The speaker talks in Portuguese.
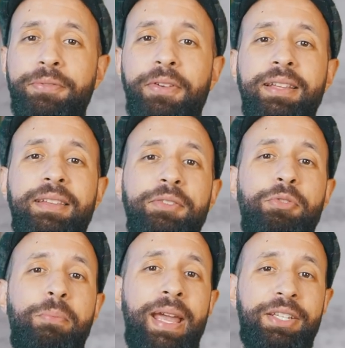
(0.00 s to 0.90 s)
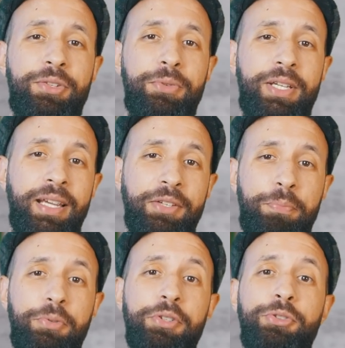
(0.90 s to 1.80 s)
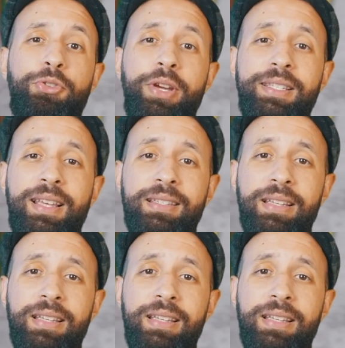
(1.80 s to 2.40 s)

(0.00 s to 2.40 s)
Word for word: enfrentando o México e ganhando por 2 a